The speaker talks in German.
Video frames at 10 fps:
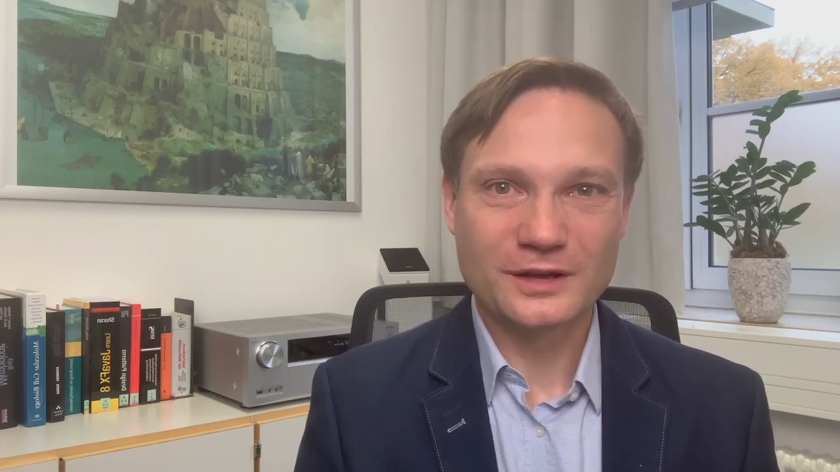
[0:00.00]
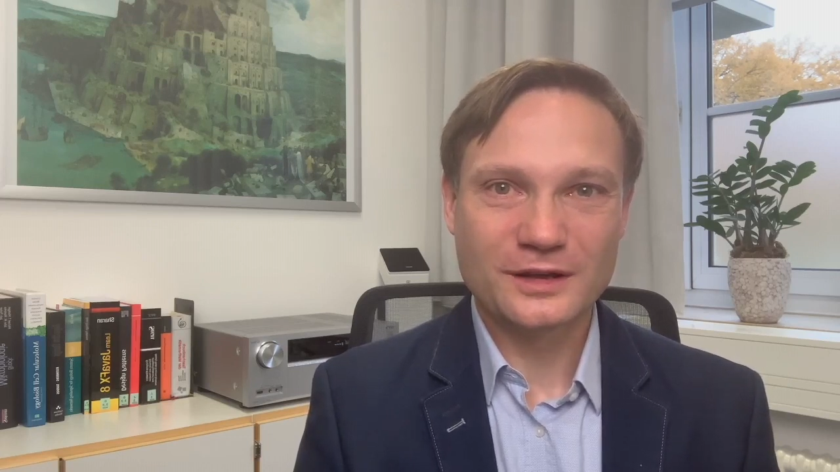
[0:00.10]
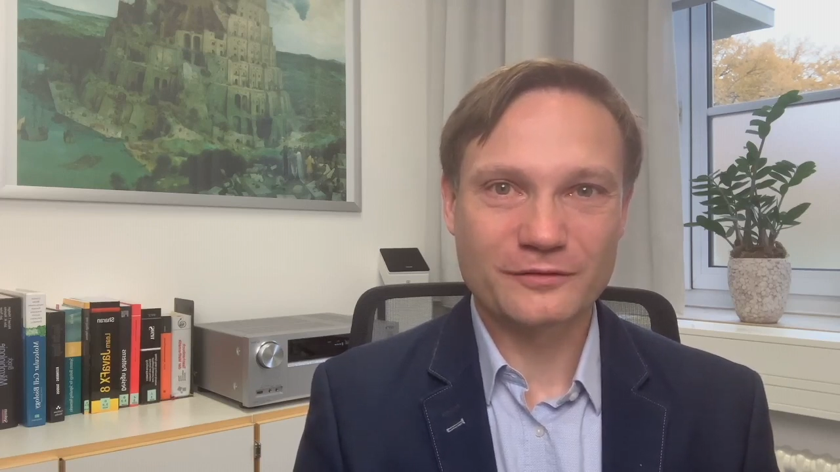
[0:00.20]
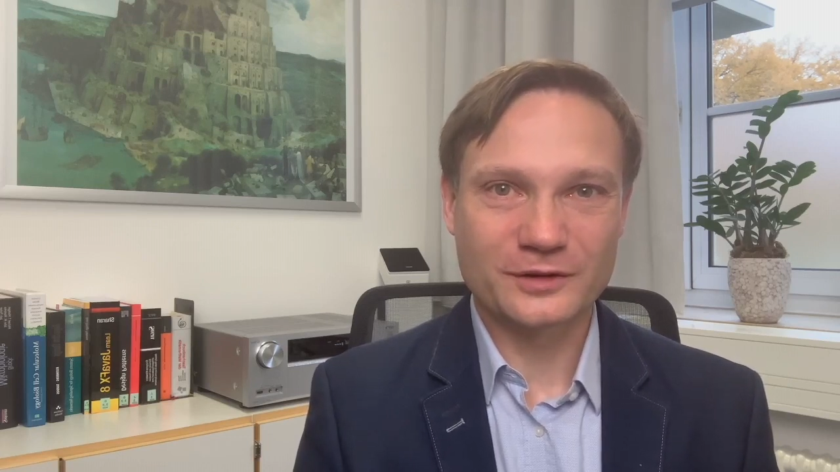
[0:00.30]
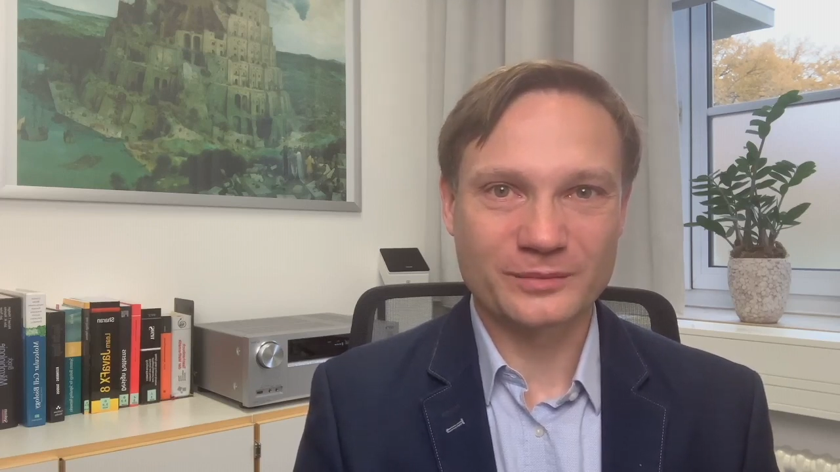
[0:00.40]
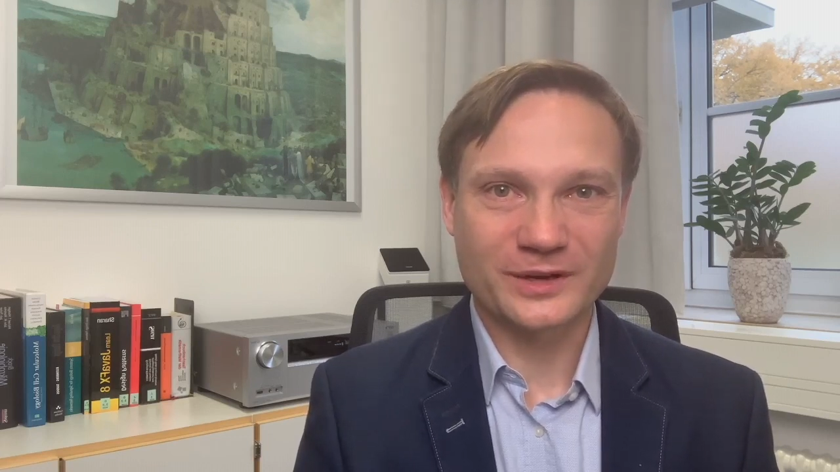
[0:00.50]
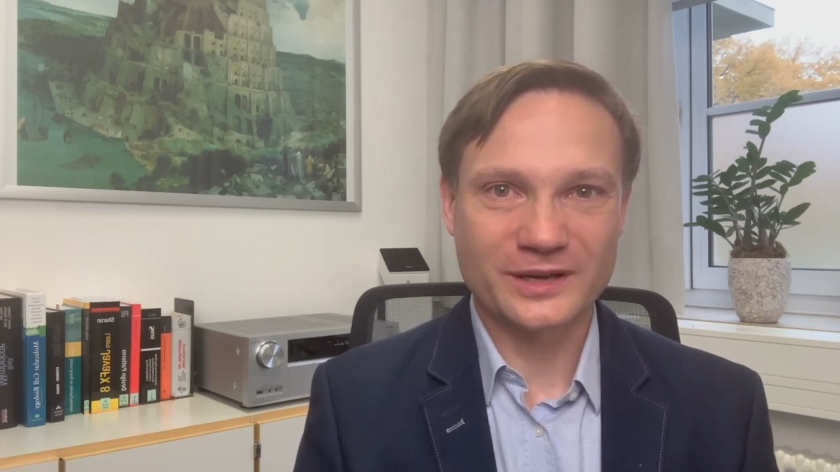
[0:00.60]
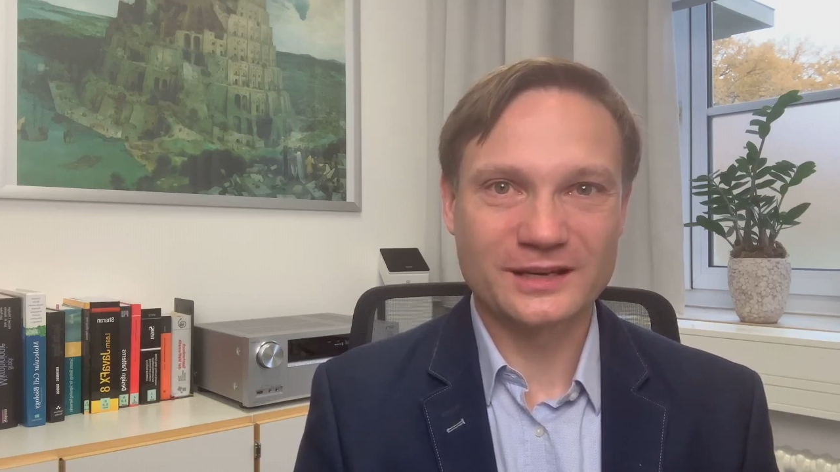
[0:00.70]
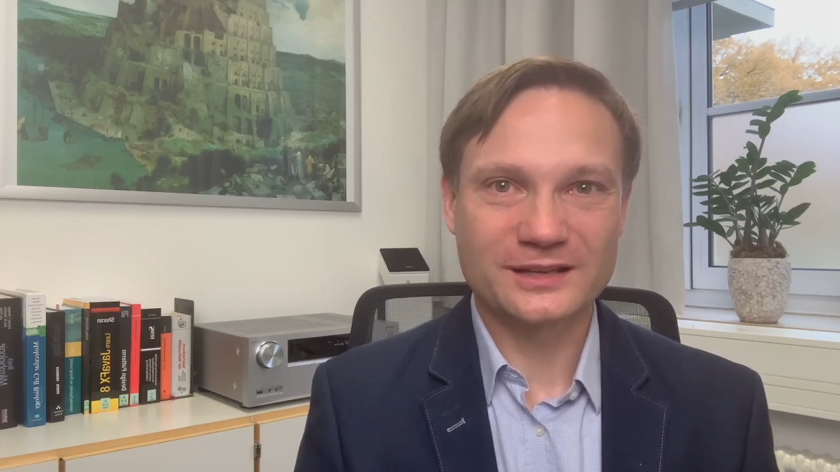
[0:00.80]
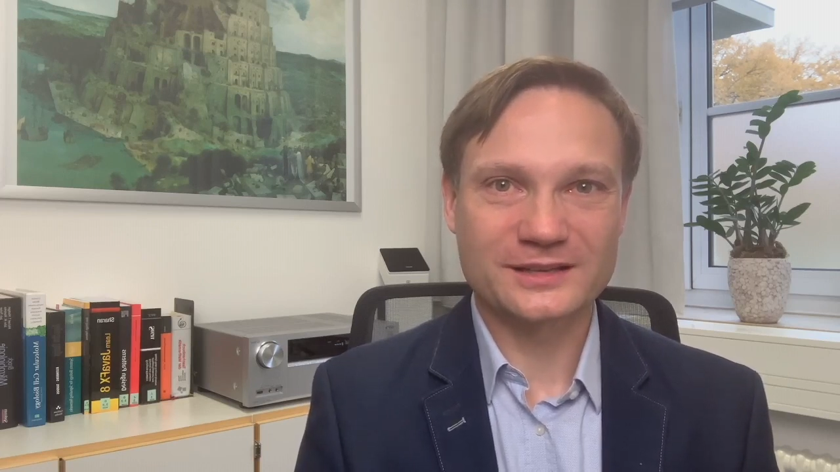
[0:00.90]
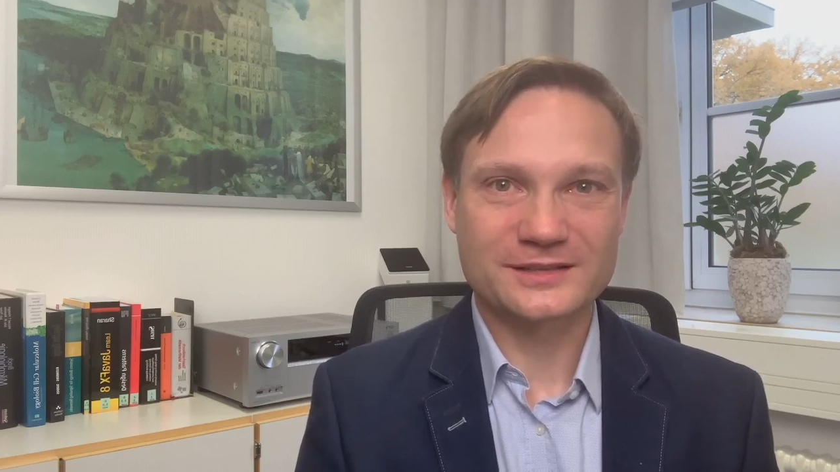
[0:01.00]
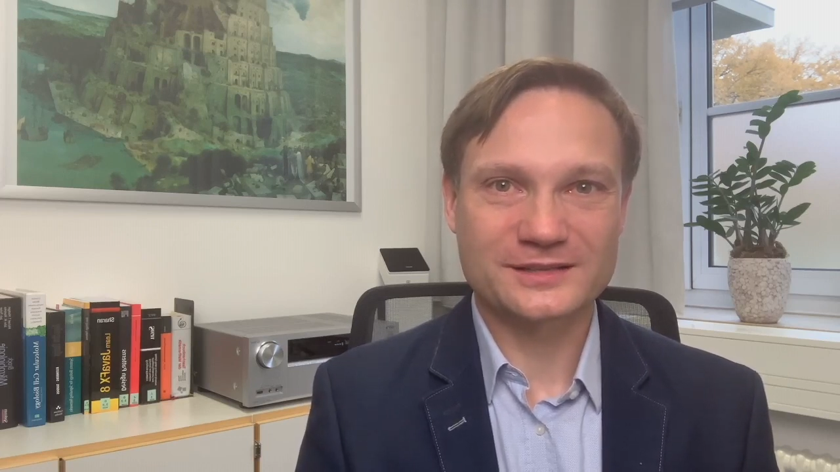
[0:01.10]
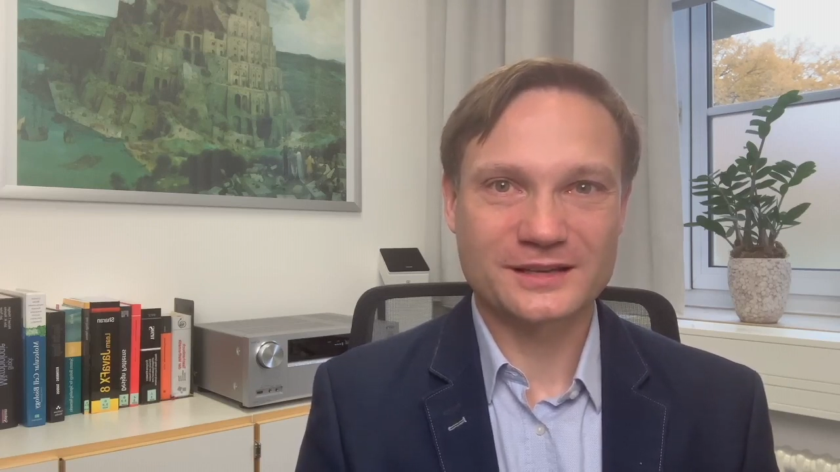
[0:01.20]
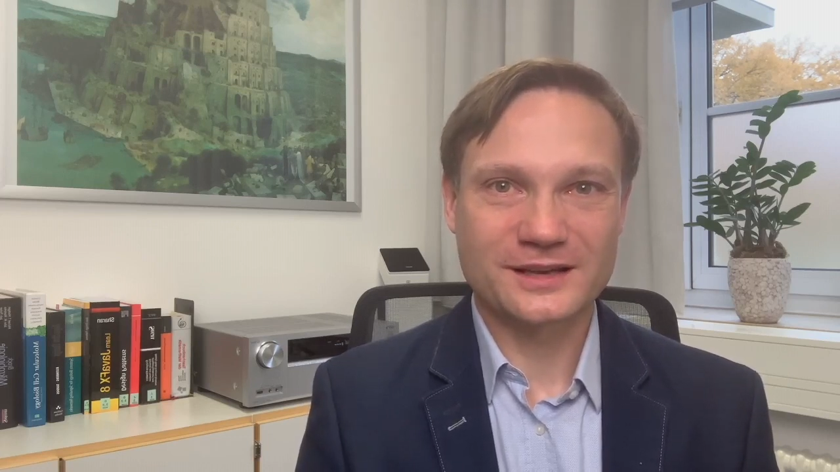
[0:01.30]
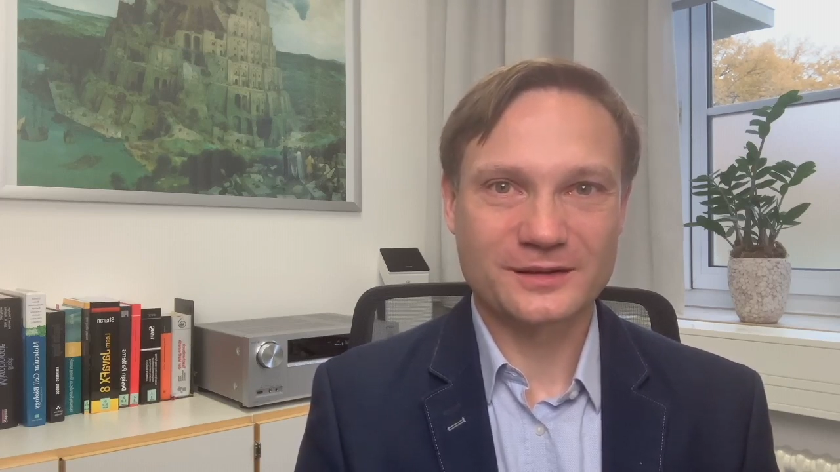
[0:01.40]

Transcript: für den Beginn Ihres